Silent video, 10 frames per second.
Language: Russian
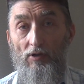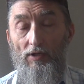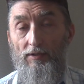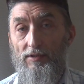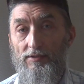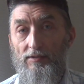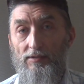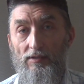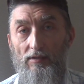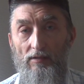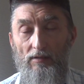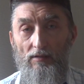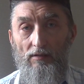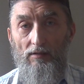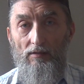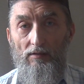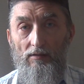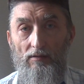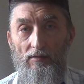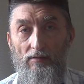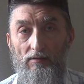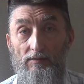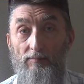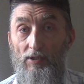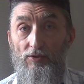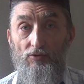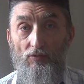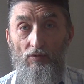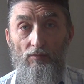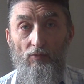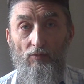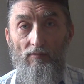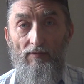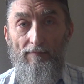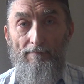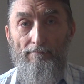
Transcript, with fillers: конечно же, с большой буквы.